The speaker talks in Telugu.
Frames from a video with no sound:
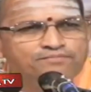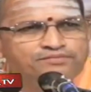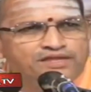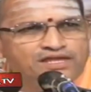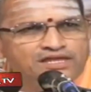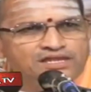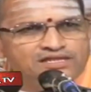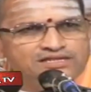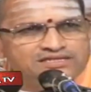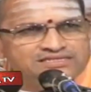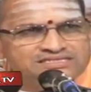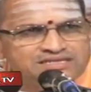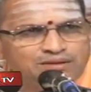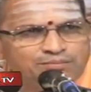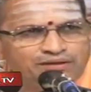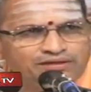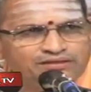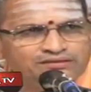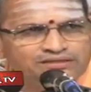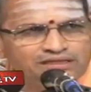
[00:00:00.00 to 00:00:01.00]
దీనికి
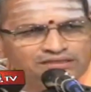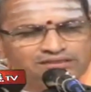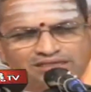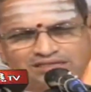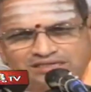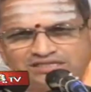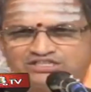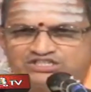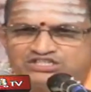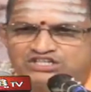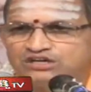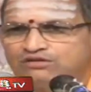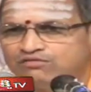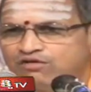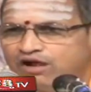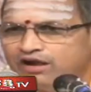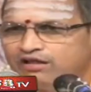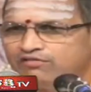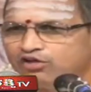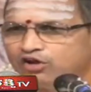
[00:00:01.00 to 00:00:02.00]
సమర్థత ఇచ్చిన
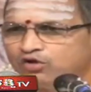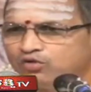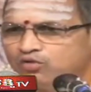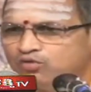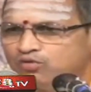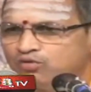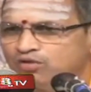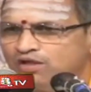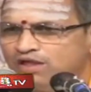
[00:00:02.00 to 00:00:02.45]
వాడెవరు